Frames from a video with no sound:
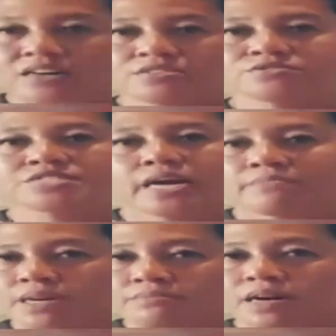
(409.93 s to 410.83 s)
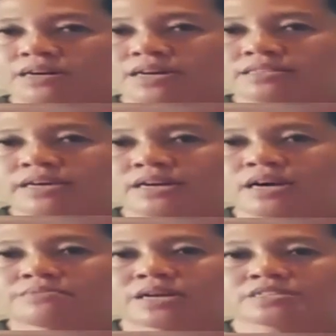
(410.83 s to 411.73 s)
Mereka menggiring opini
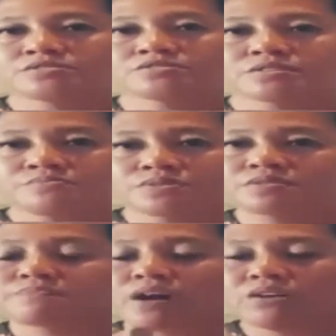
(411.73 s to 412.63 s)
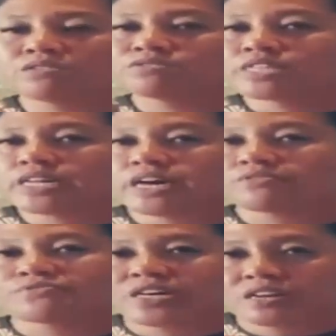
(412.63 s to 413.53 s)
supaya para masyarakat tidak mempercayai hal